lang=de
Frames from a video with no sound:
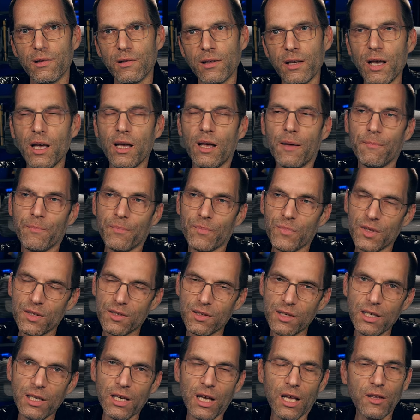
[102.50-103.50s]
der
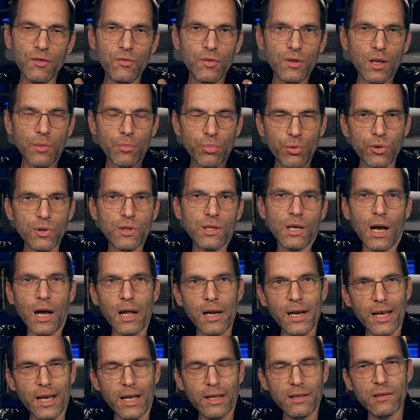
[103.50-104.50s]
sich entweder
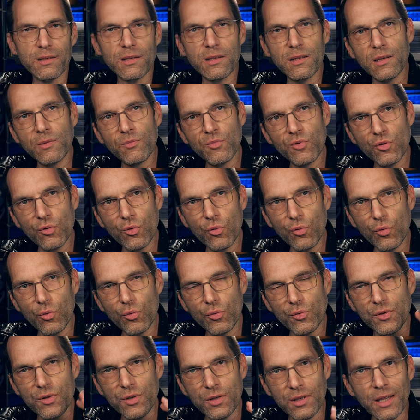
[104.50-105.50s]
brutal ernst nimmt
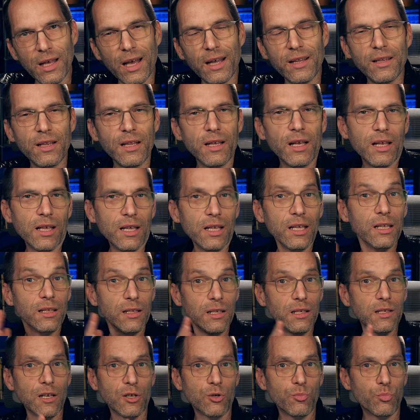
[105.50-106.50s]
und dann in
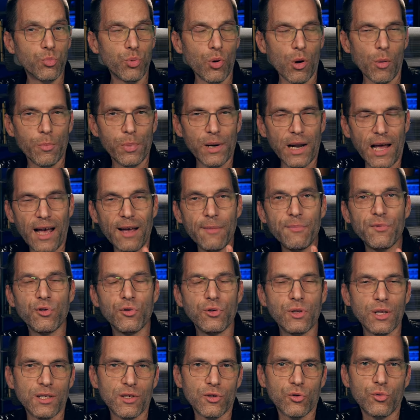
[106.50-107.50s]
dieser Spur bleibt
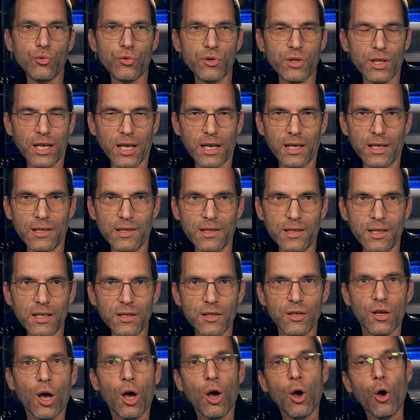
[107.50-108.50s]
und das gut
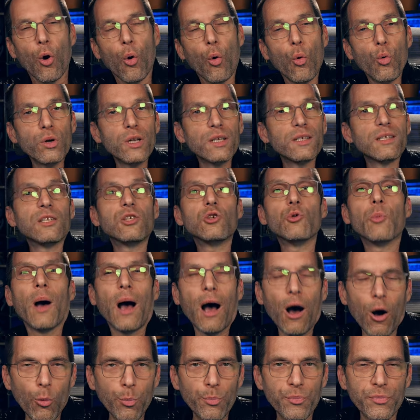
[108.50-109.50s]
realisiert oder sich
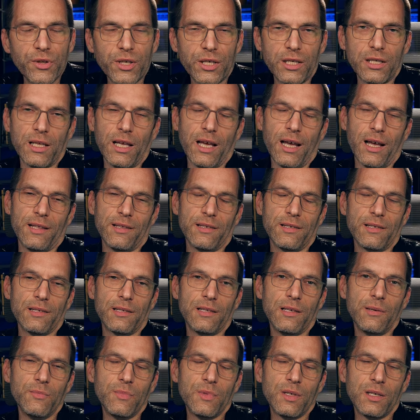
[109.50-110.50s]
überhaupt nicht
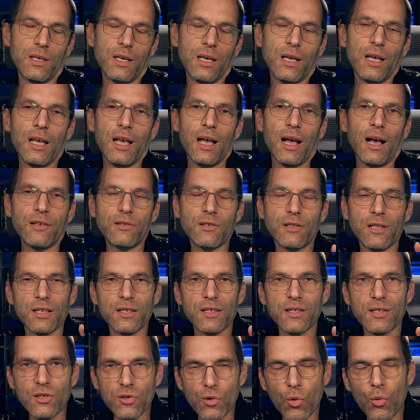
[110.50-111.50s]
ernst nimmt. Also
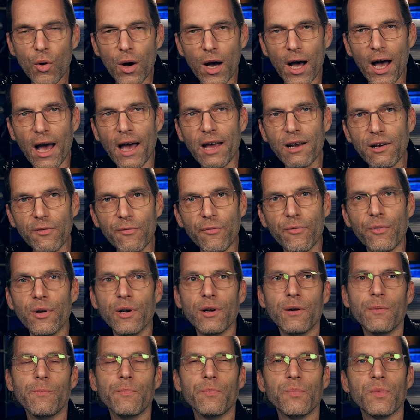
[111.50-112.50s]
dass so ein
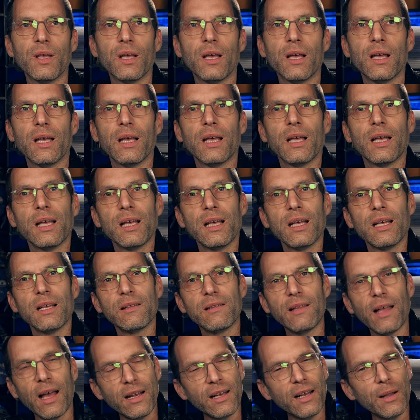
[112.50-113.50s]
Film
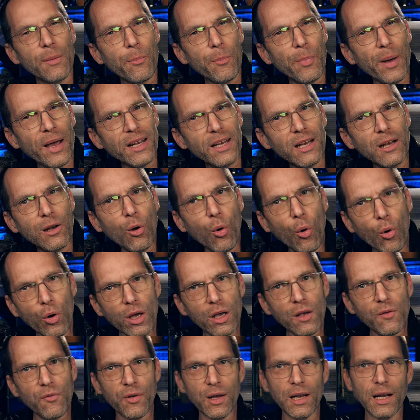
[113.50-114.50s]
dann bei den
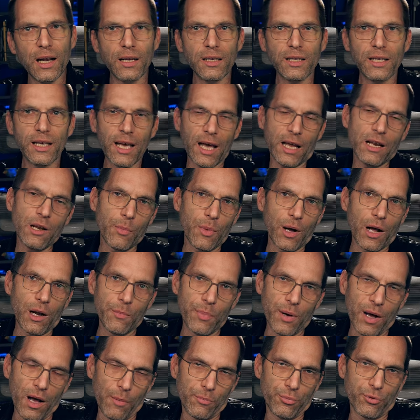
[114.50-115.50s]
Logikfehlern gerne mal
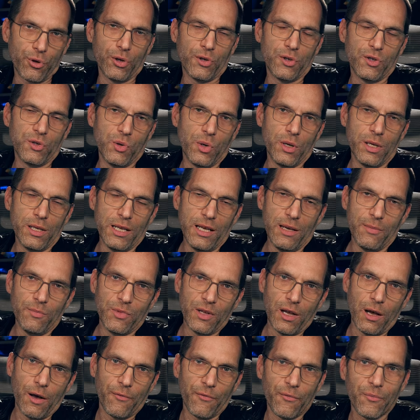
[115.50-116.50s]
ein paar Abkürzungen nehmen
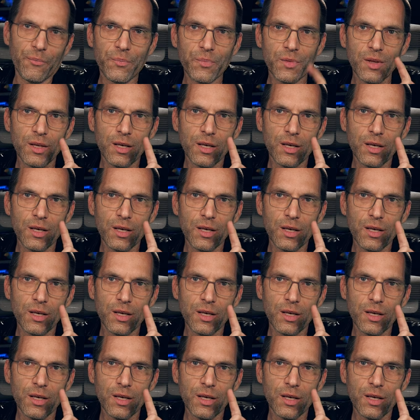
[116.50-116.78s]
darf.